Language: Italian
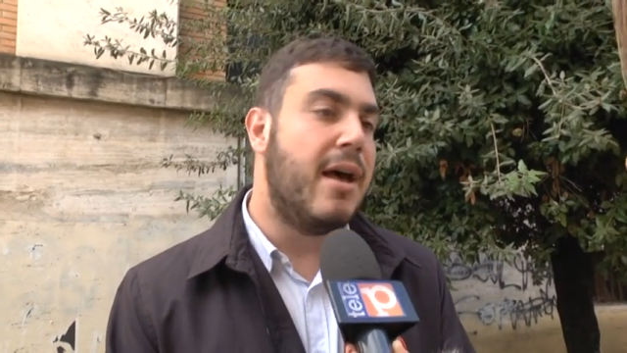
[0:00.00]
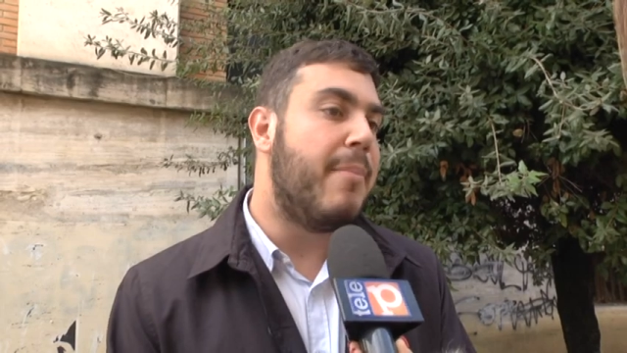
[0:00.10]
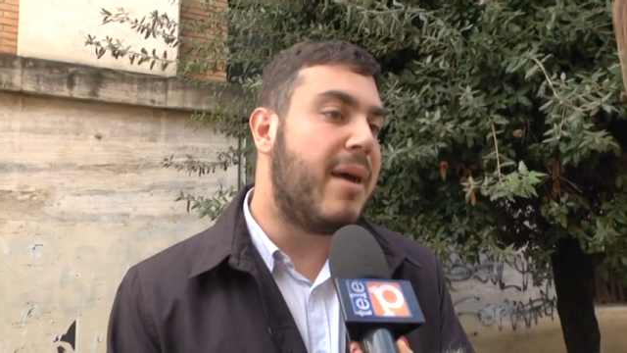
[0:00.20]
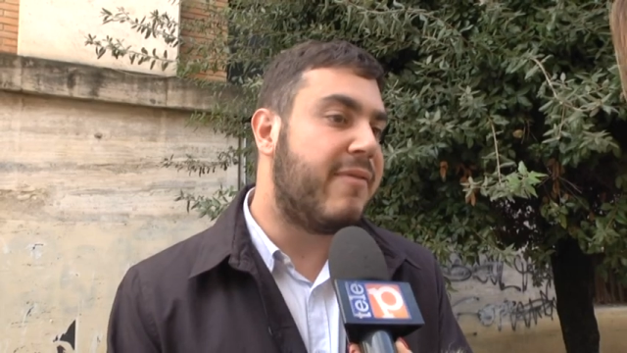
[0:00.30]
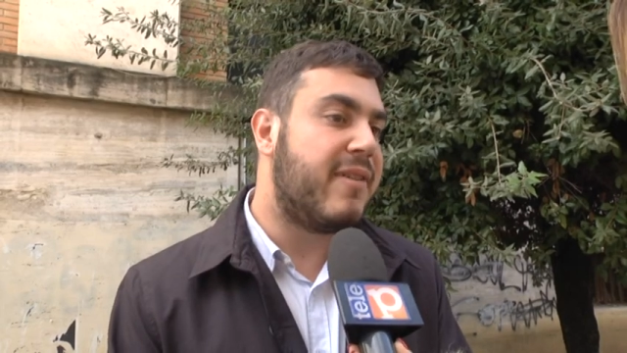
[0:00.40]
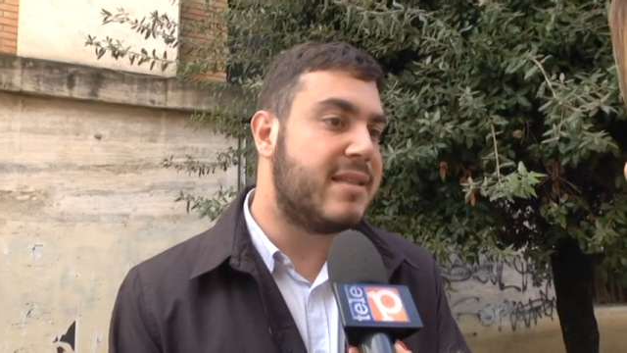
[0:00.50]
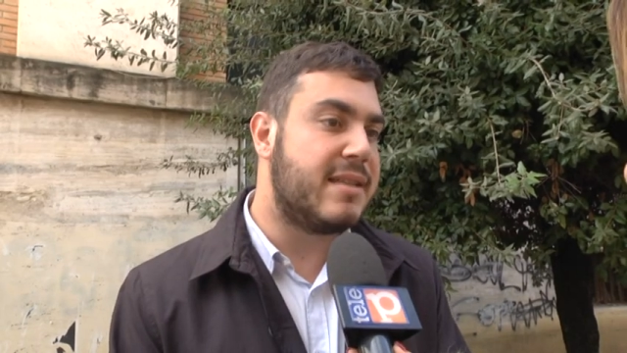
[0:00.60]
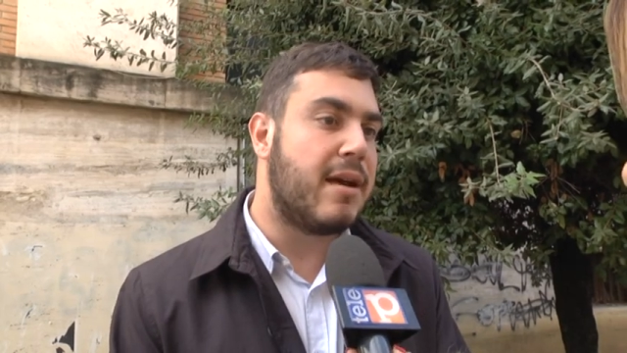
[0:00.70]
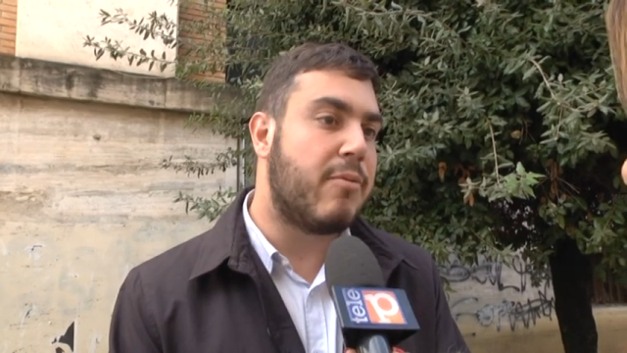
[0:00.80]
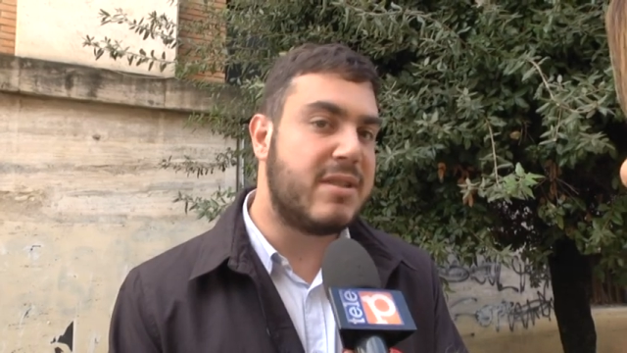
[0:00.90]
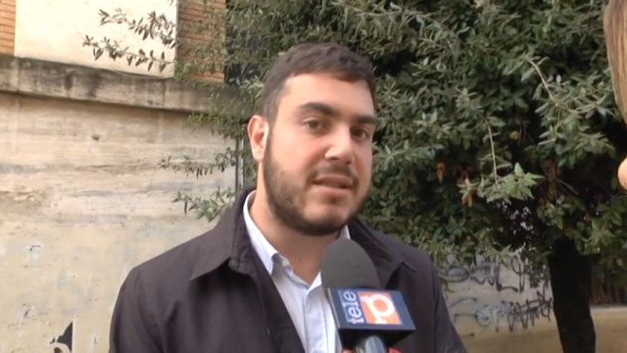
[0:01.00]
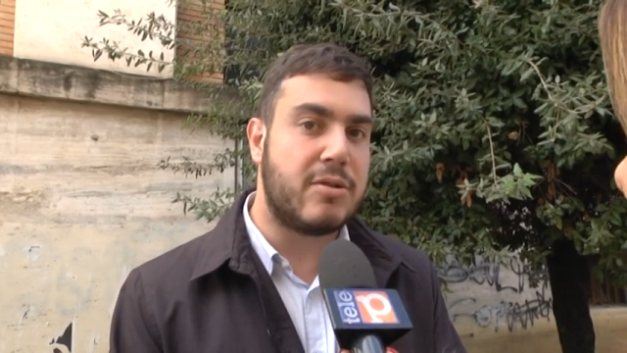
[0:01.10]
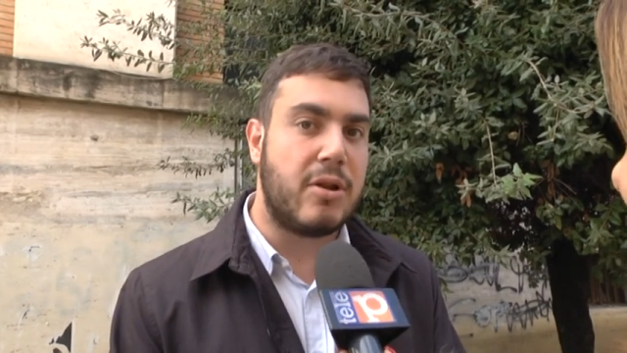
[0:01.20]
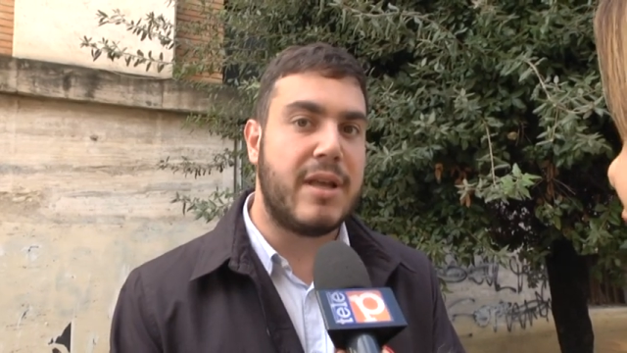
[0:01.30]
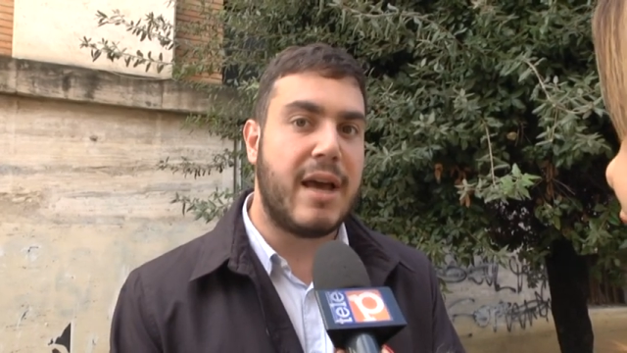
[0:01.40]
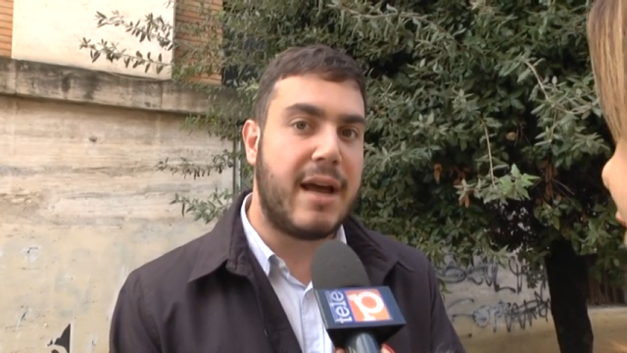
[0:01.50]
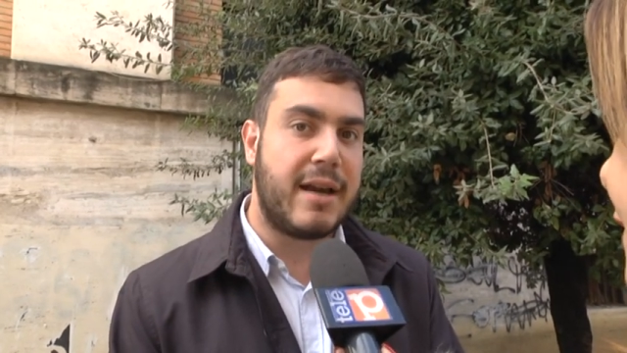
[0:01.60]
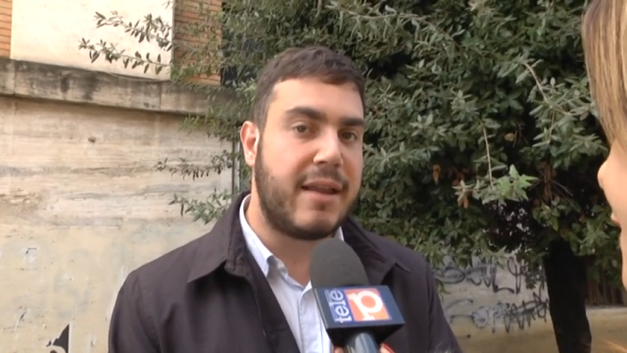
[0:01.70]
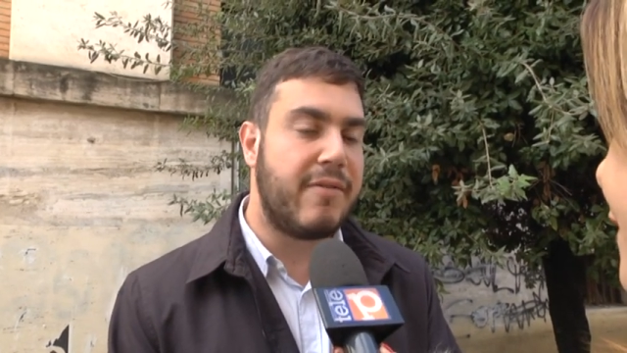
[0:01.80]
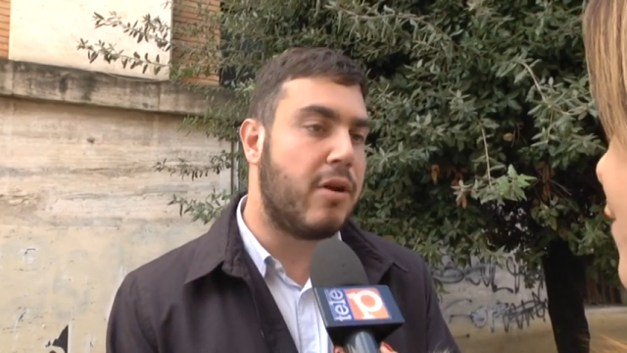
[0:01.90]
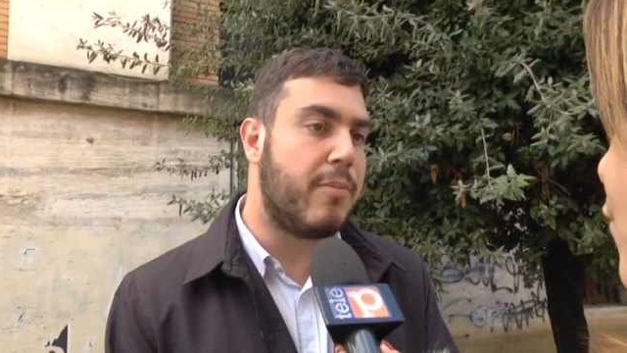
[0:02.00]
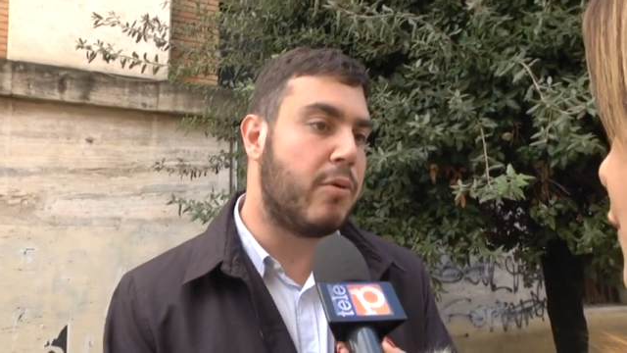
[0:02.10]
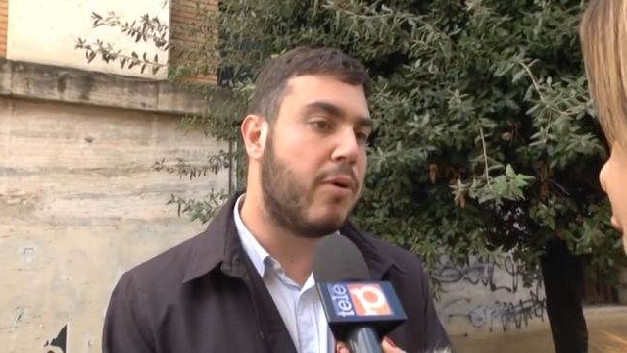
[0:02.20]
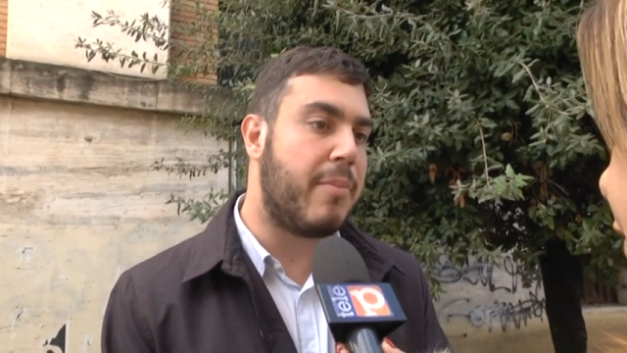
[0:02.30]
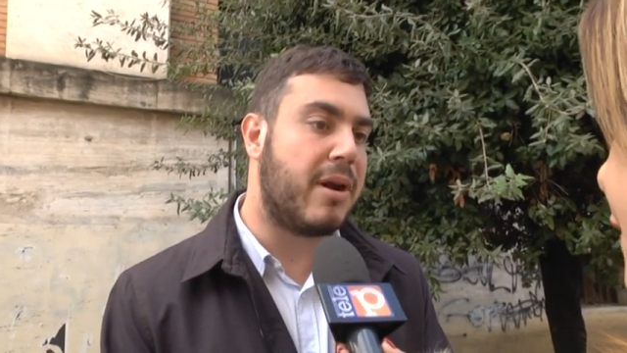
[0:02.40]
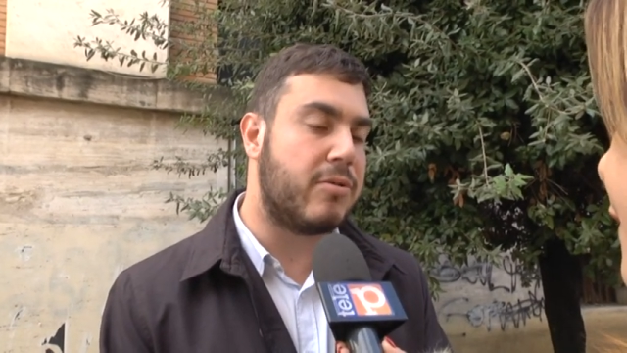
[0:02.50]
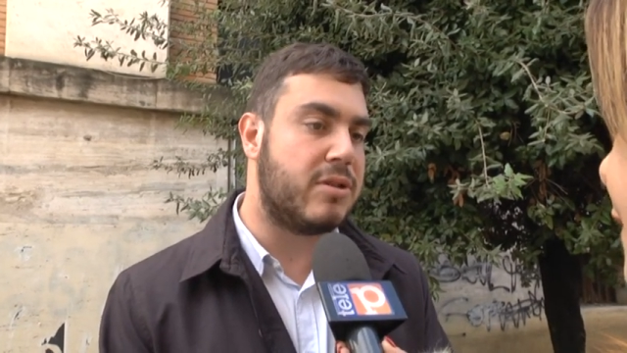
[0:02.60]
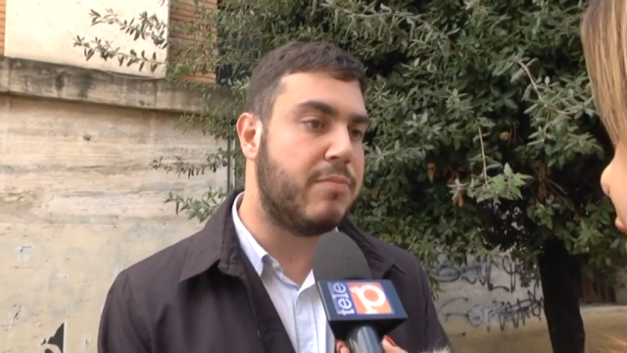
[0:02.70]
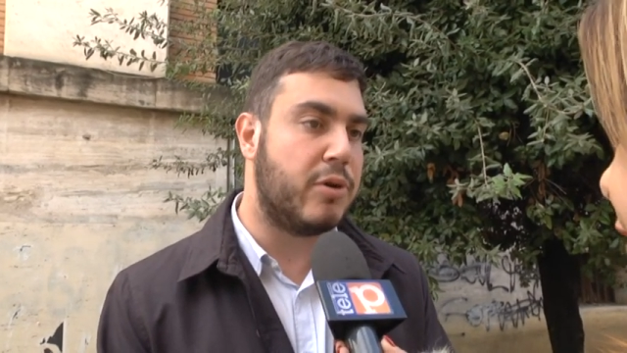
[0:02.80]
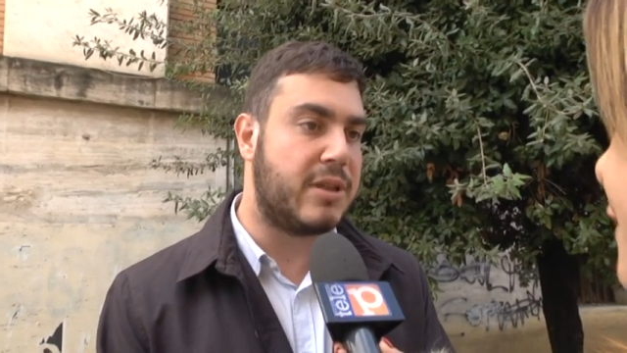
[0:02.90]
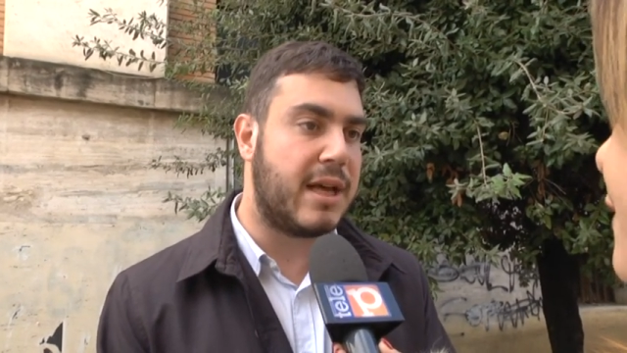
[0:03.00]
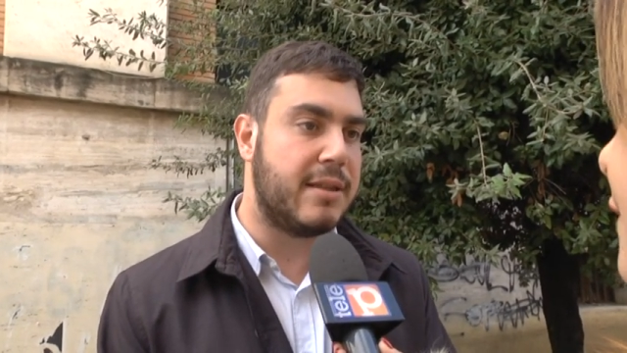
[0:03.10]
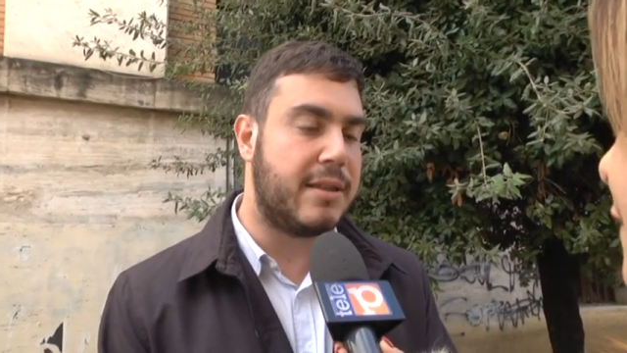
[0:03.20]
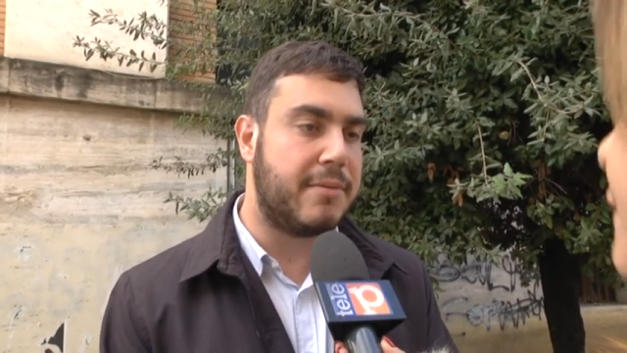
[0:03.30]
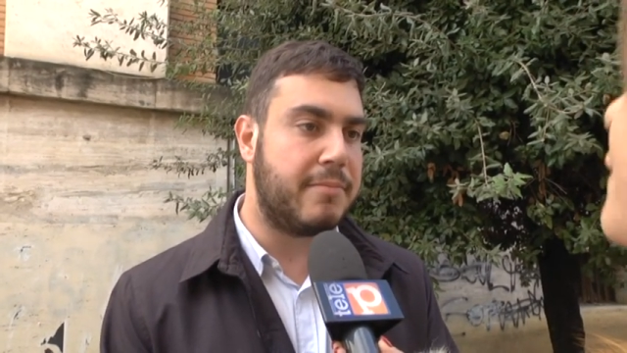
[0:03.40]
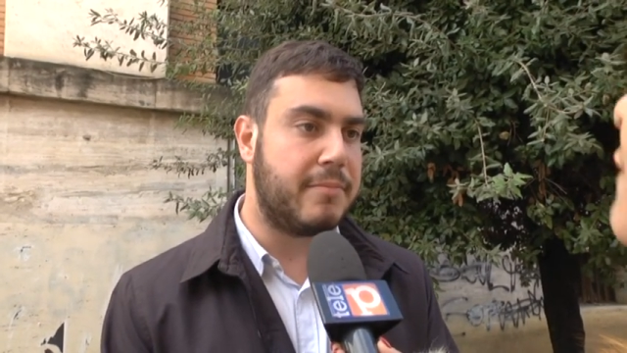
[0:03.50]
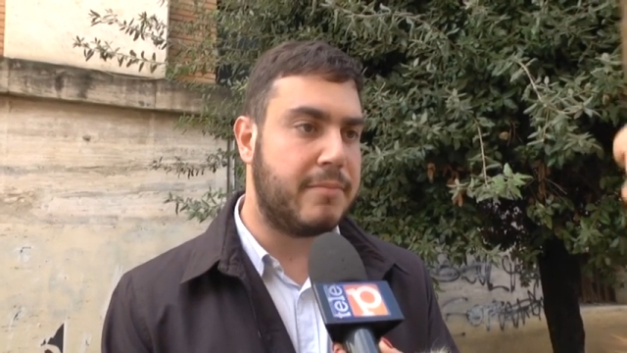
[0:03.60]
per far sì che questi soldi arrivino per un'opera così importante.